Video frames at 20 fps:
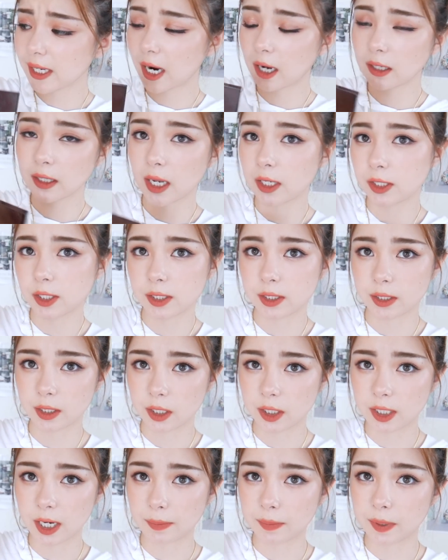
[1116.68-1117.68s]
加上它这几
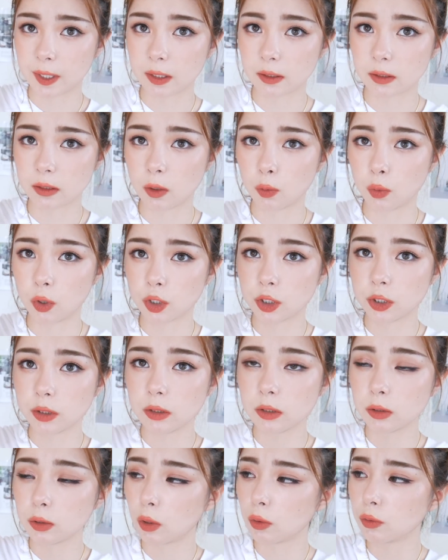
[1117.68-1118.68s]
个闪片色，我是
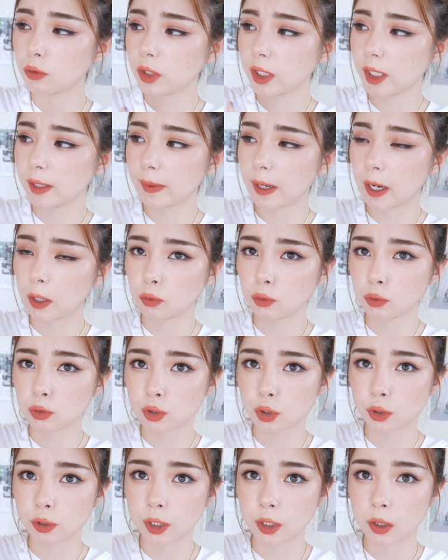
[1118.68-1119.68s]
自从这 这盘入
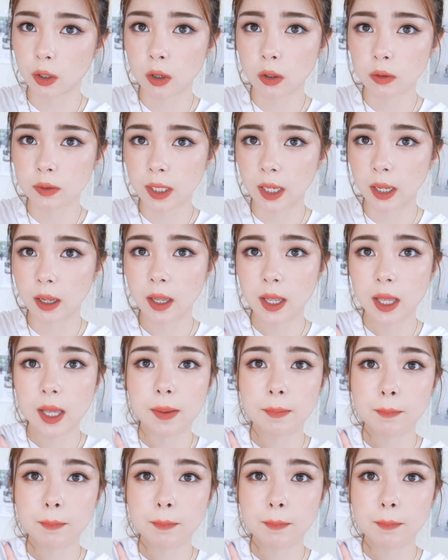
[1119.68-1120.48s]
手以后呢，